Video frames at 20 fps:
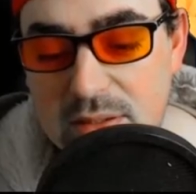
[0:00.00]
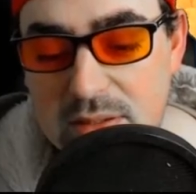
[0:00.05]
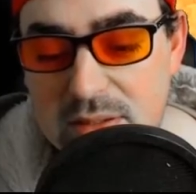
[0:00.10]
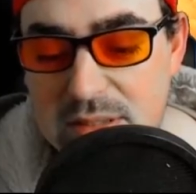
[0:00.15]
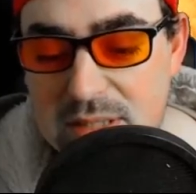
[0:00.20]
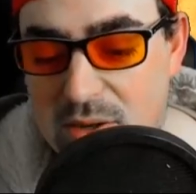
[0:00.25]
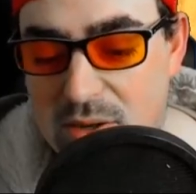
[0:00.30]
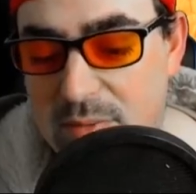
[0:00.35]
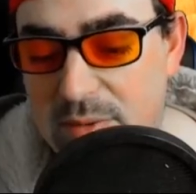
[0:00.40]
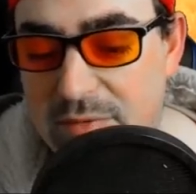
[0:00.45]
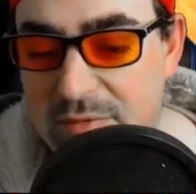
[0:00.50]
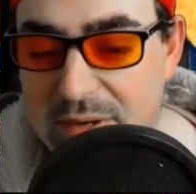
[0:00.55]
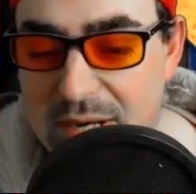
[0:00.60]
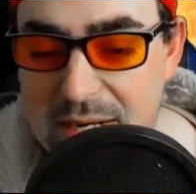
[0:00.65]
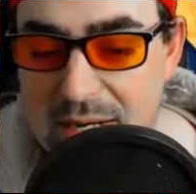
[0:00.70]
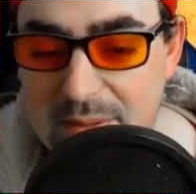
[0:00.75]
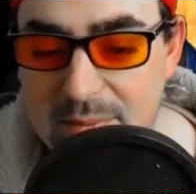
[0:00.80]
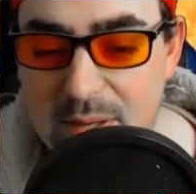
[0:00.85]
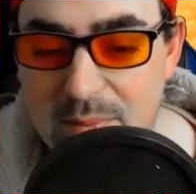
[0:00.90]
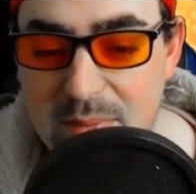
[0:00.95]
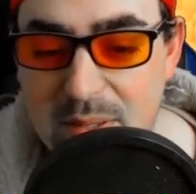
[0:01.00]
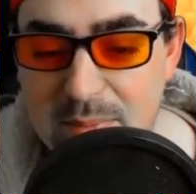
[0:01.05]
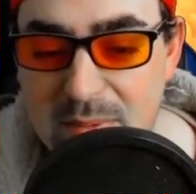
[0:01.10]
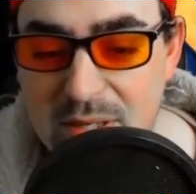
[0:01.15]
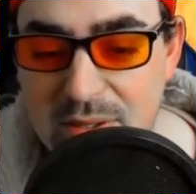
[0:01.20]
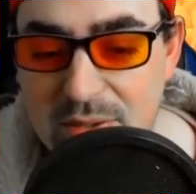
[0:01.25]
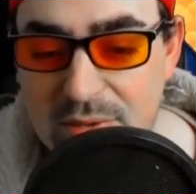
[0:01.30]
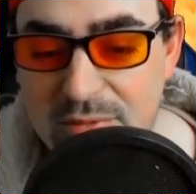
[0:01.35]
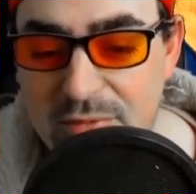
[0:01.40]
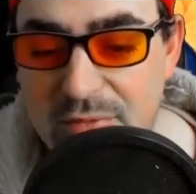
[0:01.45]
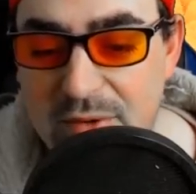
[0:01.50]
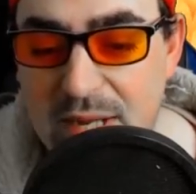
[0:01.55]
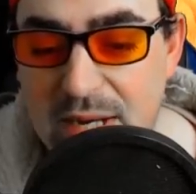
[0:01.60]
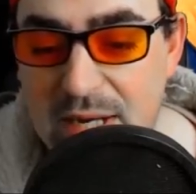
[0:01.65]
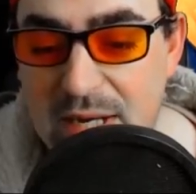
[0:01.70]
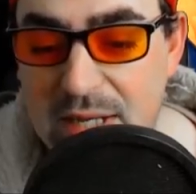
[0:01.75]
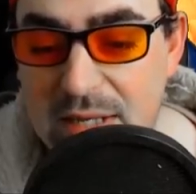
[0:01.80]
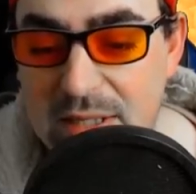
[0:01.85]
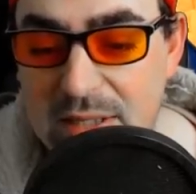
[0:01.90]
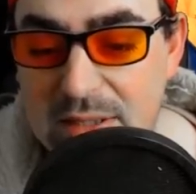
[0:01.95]
Stavo per fare la rima, ma è meglio non
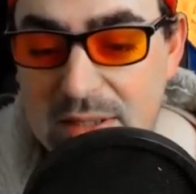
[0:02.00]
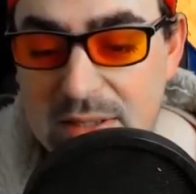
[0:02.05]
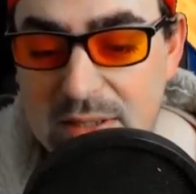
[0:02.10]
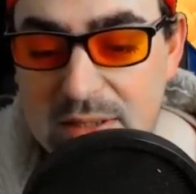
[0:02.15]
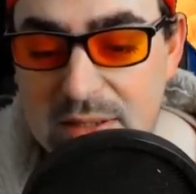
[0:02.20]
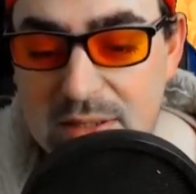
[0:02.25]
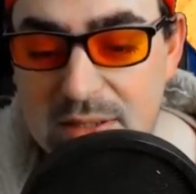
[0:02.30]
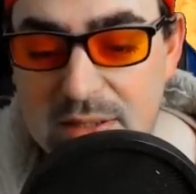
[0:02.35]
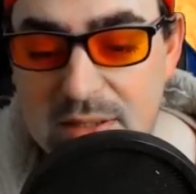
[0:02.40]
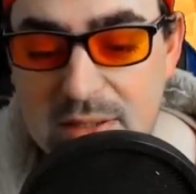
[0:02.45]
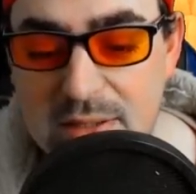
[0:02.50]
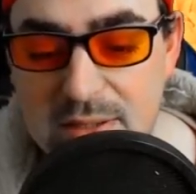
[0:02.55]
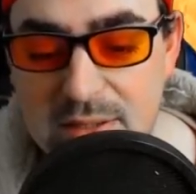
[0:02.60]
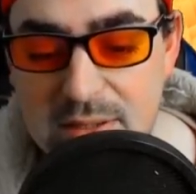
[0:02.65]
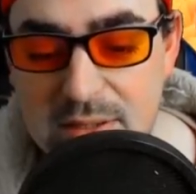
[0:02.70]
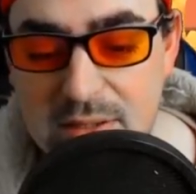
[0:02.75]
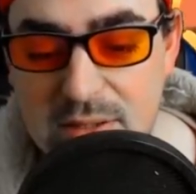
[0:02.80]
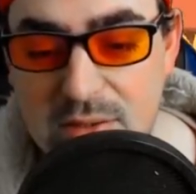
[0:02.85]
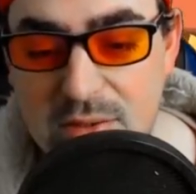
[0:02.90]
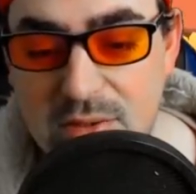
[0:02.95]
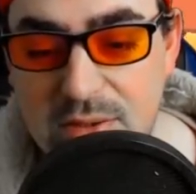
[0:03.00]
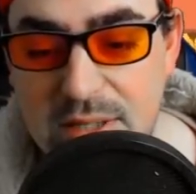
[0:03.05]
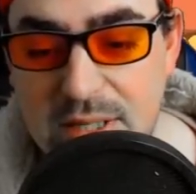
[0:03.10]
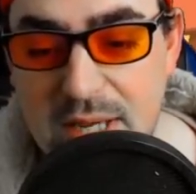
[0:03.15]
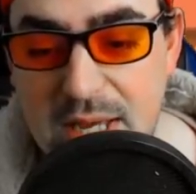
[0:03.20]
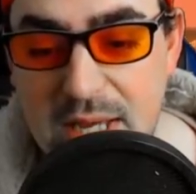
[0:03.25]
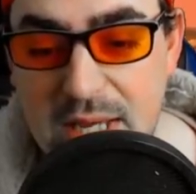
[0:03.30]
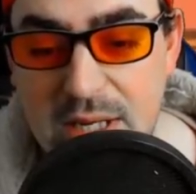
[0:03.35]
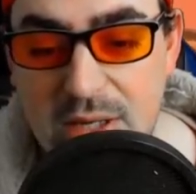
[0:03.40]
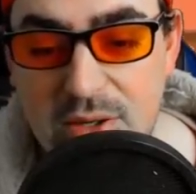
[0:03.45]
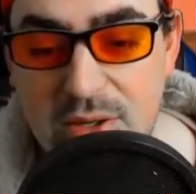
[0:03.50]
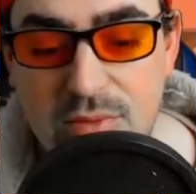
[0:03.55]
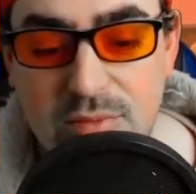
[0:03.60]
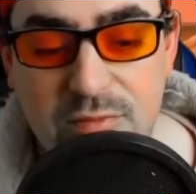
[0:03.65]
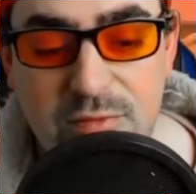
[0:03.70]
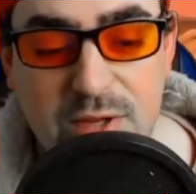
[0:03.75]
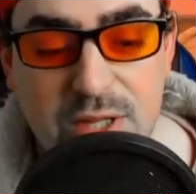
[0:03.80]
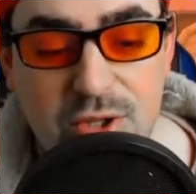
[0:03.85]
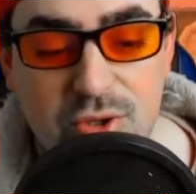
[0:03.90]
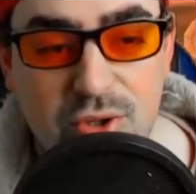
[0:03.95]
farla. Ok, non
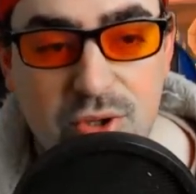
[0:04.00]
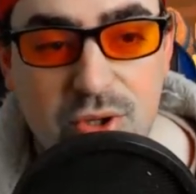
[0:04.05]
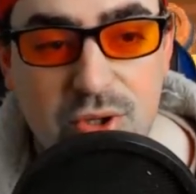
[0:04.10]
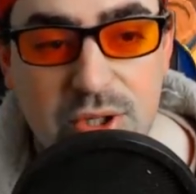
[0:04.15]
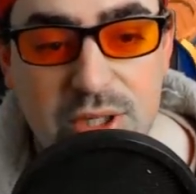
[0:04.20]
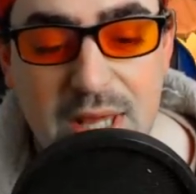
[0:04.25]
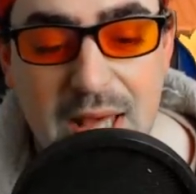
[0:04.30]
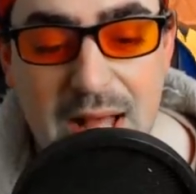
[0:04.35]
vedo gli